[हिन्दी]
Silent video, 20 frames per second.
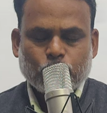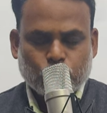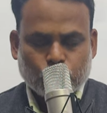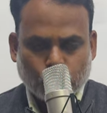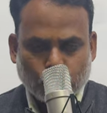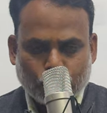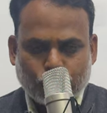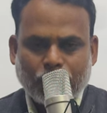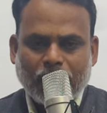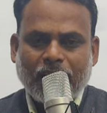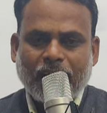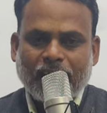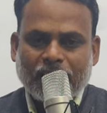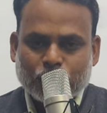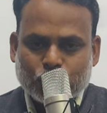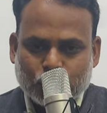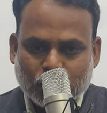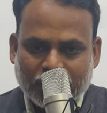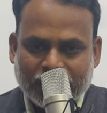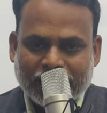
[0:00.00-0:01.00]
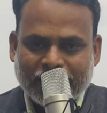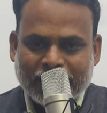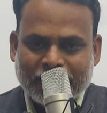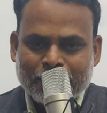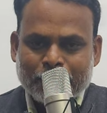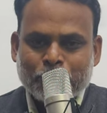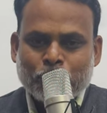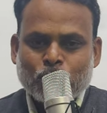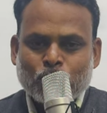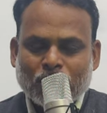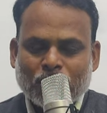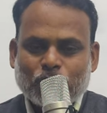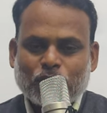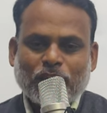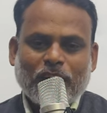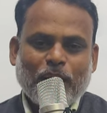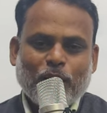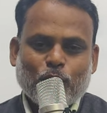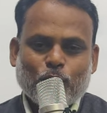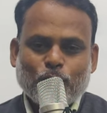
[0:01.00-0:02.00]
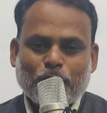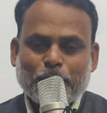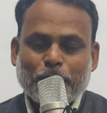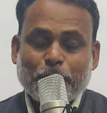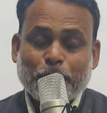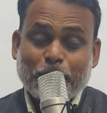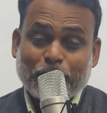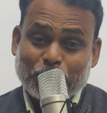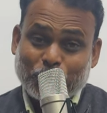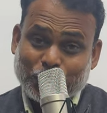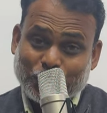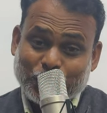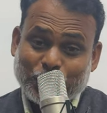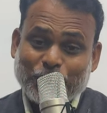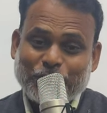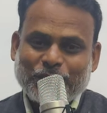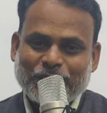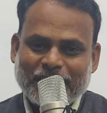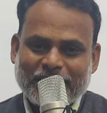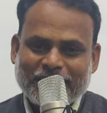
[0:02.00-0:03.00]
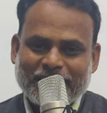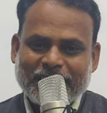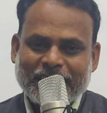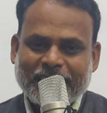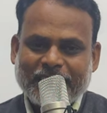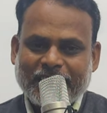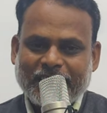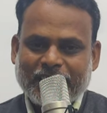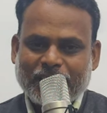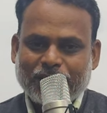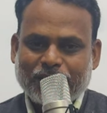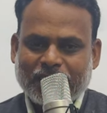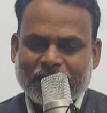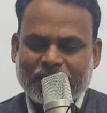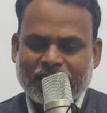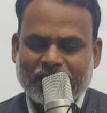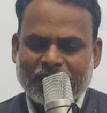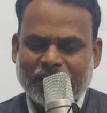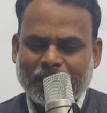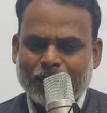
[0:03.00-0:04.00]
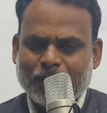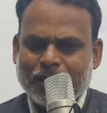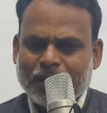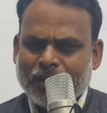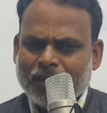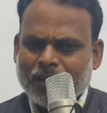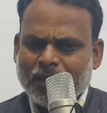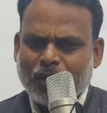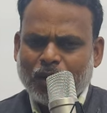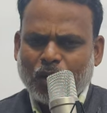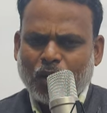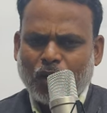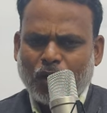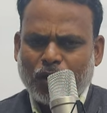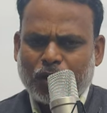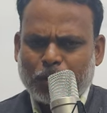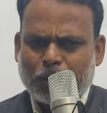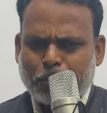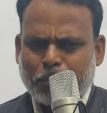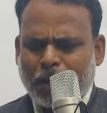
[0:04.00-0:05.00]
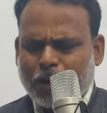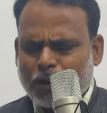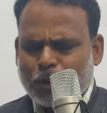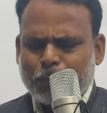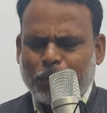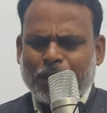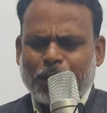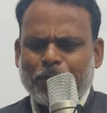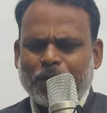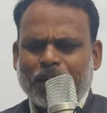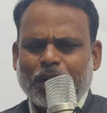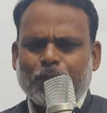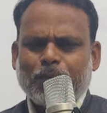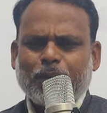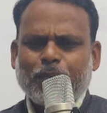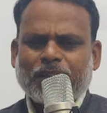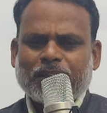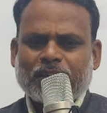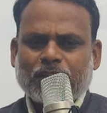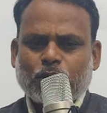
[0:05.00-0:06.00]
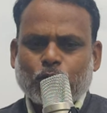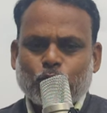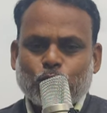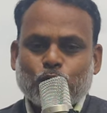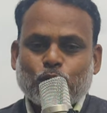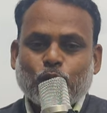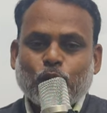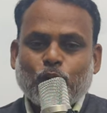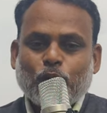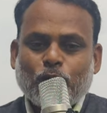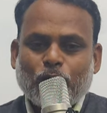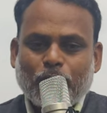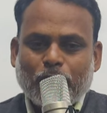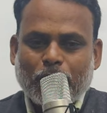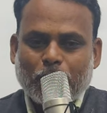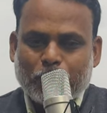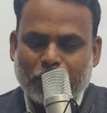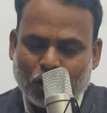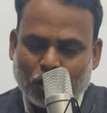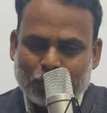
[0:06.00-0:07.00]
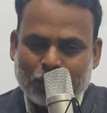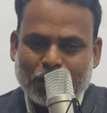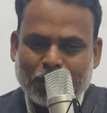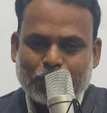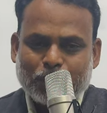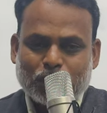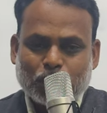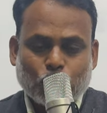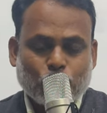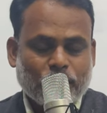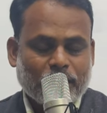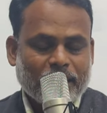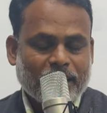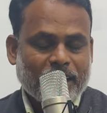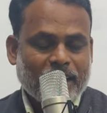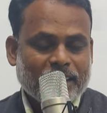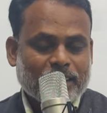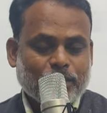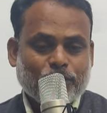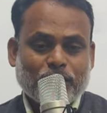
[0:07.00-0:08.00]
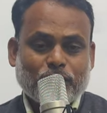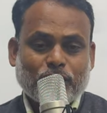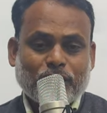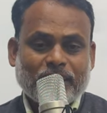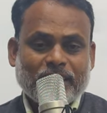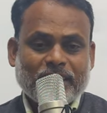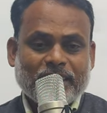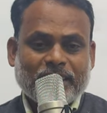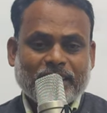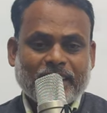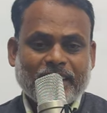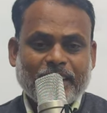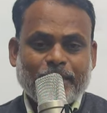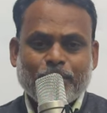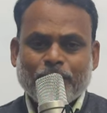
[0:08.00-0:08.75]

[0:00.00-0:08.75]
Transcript: जोफ्रा आर्चर ने चार ओवर में 25 रन देके एक विकेट लिया और पावर प्ले में अगर मैं बात करूं तो पावर प्ले में चौवन रन आए थे वेस्टइंडीज़ के